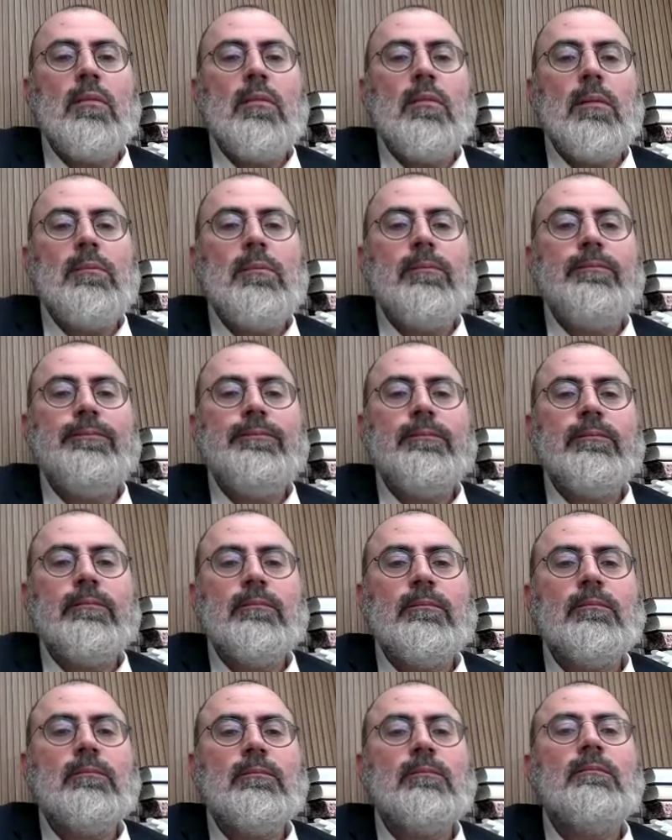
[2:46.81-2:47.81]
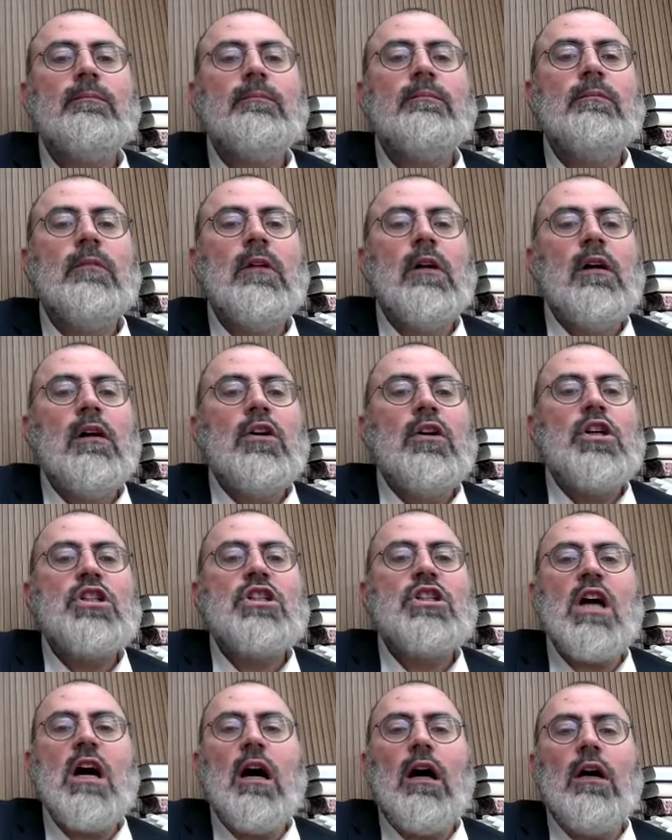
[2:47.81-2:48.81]
mais quand même.
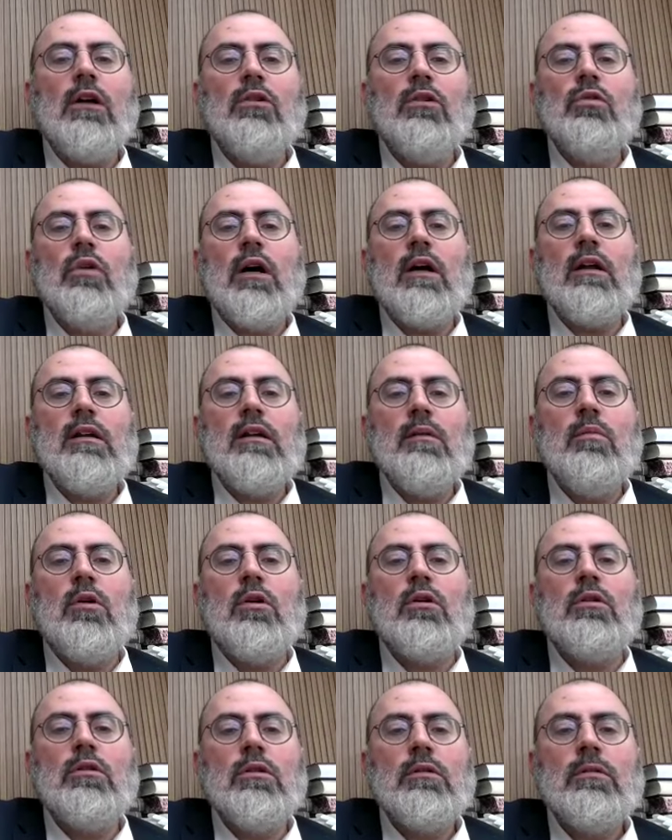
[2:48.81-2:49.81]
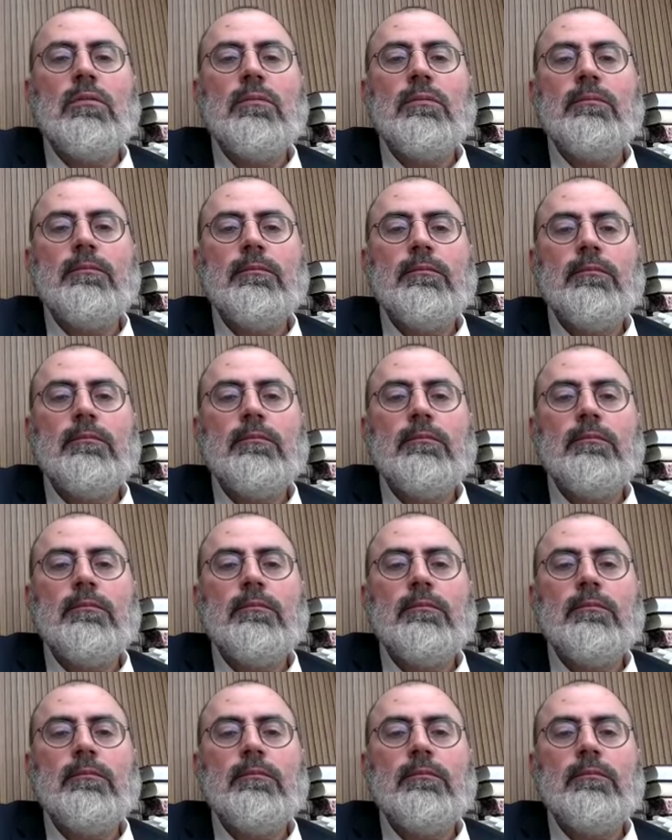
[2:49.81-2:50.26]
Charnou Adlimod.